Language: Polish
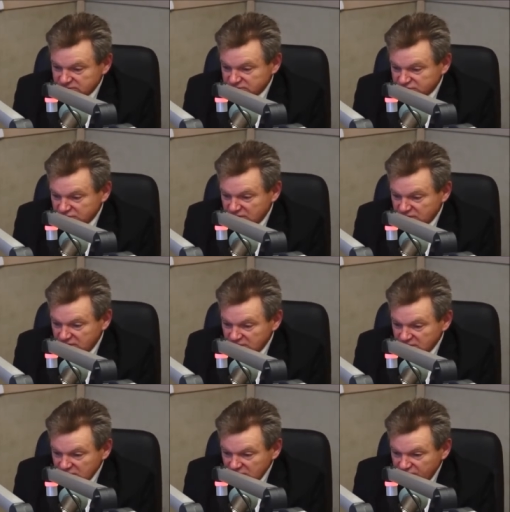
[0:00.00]
jeżeli
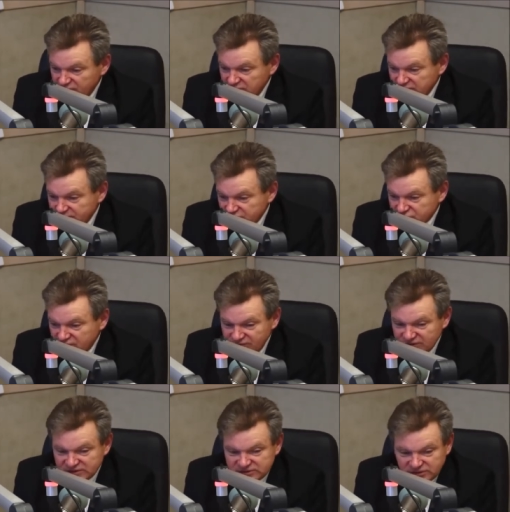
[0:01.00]
w Wilnie mieszka
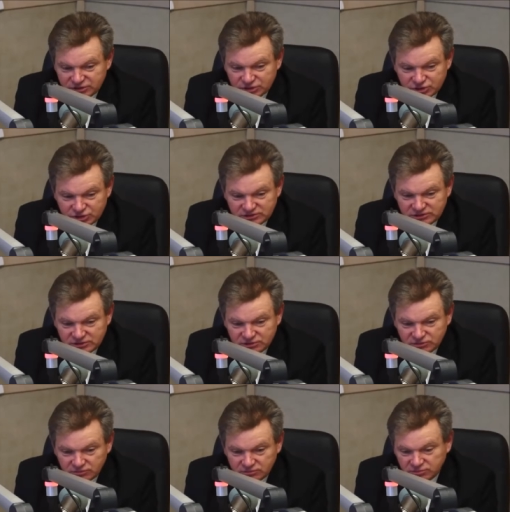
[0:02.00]
więcej niż 60
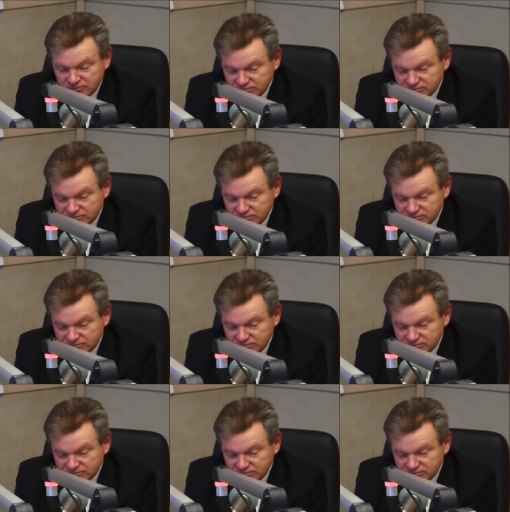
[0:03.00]
60,